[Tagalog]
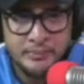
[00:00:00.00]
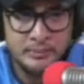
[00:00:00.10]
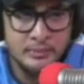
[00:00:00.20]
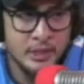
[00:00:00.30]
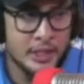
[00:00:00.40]

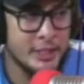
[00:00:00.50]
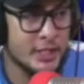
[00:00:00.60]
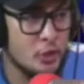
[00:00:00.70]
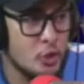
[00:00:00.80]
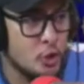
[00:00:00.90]
Kinsa
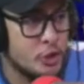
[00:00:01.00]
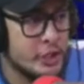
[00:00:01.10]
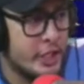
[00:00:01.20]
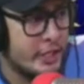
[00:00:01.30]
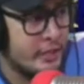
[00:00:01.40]
tong
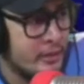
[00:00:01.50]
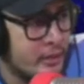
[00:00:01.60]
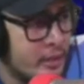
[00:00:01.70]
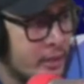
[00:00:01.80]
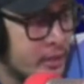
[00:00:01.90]
concern?
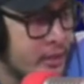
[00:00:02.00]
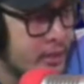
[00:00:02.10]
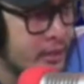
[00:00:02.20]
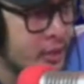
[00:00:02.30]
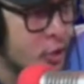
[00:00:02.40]

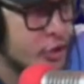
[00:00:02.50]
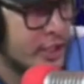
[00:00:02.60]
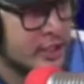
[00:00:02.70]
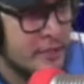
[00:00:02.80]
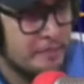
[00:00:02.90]
Unsay
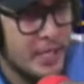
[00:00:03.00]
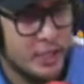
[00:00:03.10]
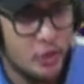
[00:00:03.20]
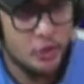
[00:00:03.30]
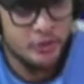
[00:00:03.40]
tip
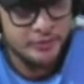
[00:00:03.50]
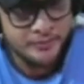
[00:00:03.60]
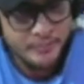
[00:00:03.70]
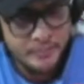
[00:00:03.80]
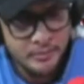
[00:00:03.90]
nato?
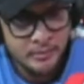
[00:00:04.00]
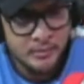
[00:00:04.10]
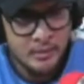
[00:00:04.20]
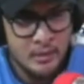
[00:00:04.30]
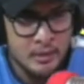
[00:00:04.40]

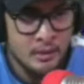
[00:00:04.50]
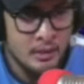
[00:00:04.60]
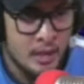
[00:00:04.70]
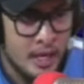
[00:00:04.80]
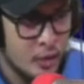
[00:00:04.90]

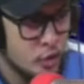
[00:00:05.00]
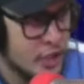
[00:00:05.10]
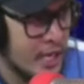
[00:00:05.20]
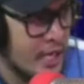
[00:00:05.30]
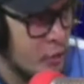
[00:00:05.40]
Ang usa
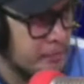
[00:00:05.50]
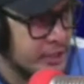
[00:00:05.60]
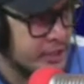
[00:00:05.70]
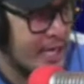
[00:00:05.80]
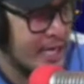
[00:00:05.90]
ka
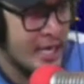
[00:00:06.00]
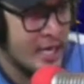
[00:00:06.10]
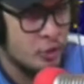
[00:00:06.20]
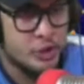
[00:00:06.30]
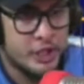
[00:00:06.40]
opisyal nga
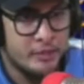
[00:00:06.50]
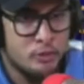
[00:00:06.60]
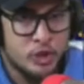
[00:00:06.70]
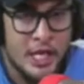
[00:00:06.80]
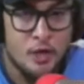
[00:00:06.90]
concern
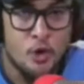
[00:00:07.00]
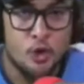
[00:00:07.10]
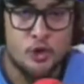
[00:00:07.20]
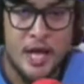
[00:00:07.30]
mutingog yun na.